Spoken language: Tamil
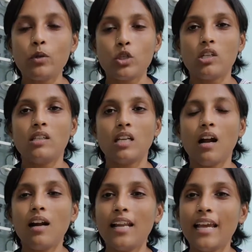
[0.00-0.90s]
போச்சு இந்த
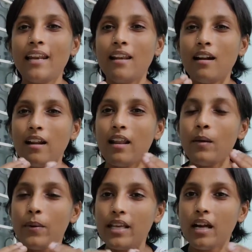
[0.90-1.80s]
நாளில் என்னெல்லாம்
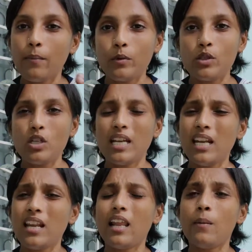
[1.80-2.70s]
நல்லபடியா போச்சு
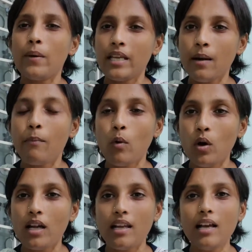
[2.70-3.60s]
என்ன நல்லபடியா
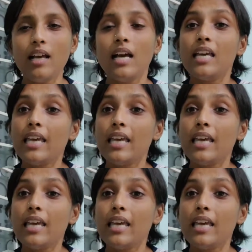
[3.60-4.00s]
போகலை